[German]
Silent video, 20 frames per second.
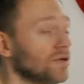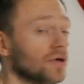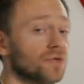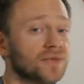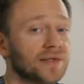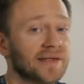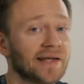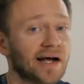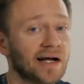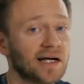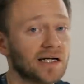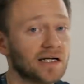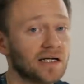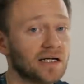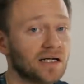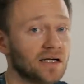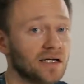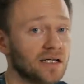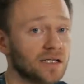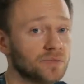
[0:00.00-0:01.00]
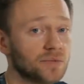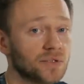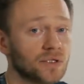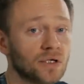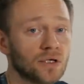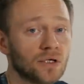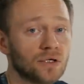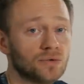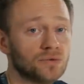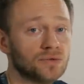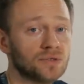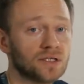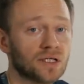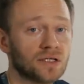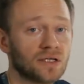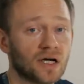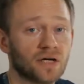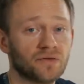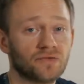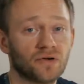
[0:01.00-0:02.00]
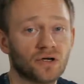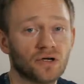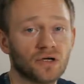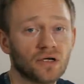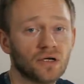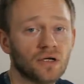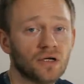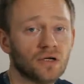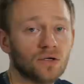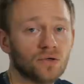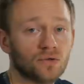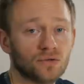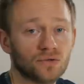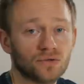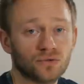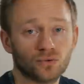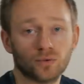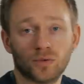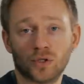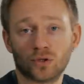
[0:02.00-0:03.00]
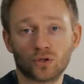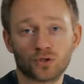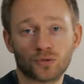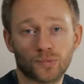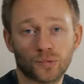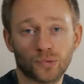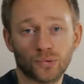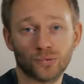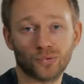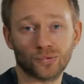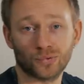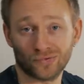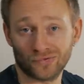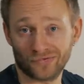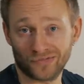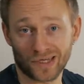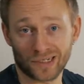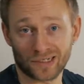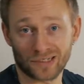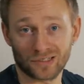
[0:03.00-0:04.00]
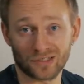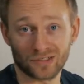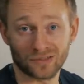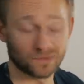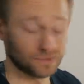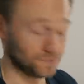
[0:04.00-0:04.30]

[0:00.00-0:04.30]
wird auf den Nagel geklebt und dann einfach drüber gesprüht und fertig.